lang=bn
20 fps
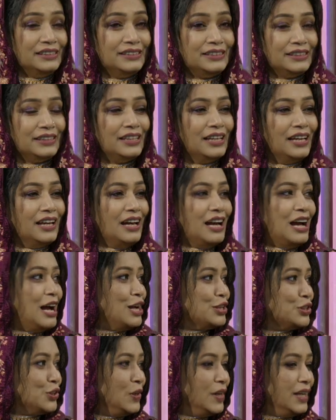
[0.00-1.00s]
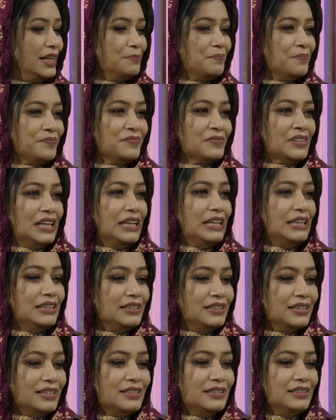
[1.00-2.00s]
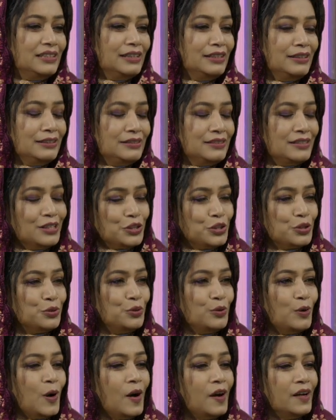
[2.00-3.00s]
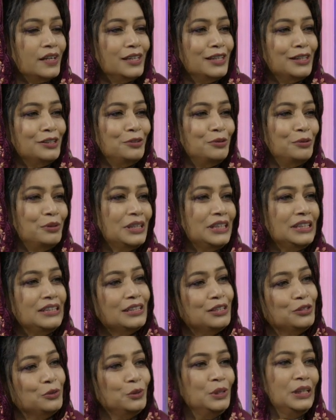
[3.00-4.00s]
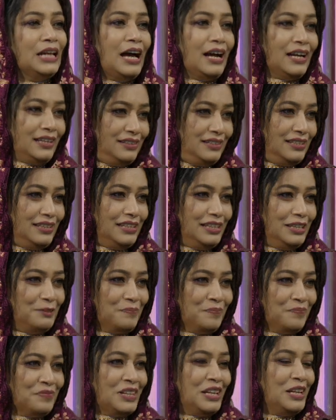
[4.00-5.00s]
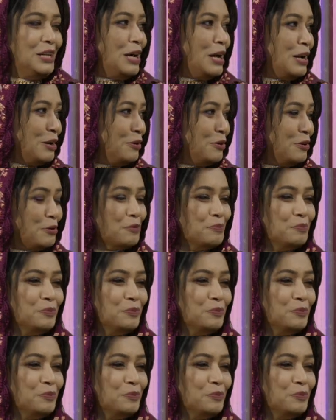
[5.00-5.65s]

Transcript: হ্যাঁ, যে আসলে ঈদের দিনটা শুরু হয় কিন্তু ঈদের দুদিন আগে থেকে হ্যাঁ। নানান রকম